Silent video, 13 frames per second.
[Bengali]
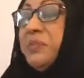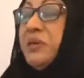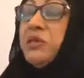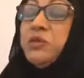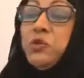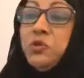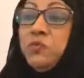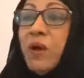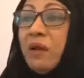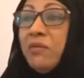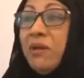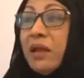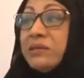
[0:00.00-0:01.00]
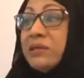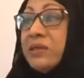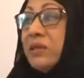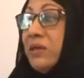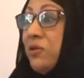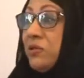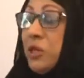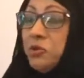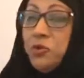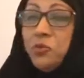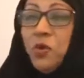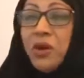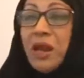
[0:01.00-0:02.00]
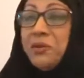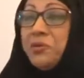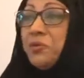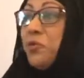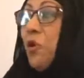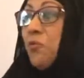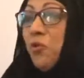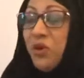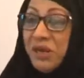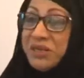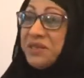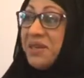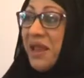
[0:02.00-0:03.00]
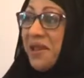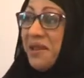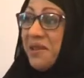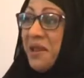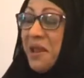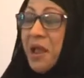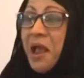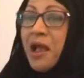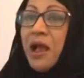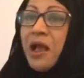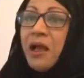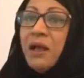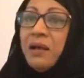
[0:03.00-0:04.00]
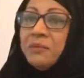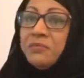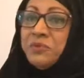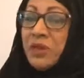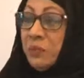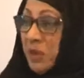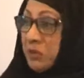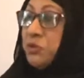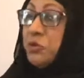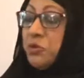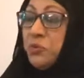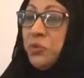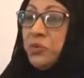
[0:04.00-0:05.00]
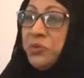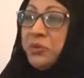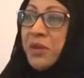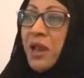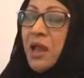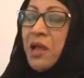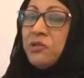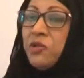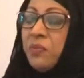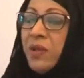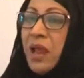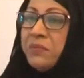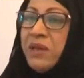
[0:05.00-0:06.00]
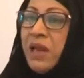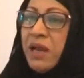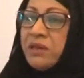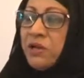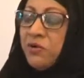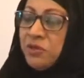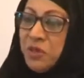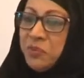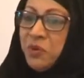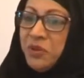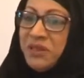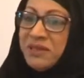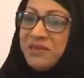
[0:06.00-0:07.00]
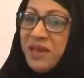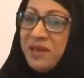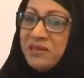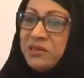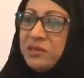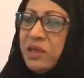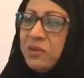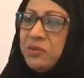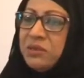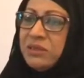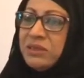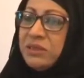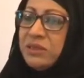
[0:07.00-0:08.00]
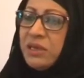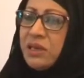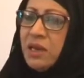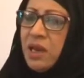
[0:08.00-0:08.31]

ভীষণ ভালো লাগছে এই কথা তো বলার কোনো অবকাশ নাই আমার ছোট বোন তবে আমি একটা কথা বলতে চাই সেটা হচ্ছে যে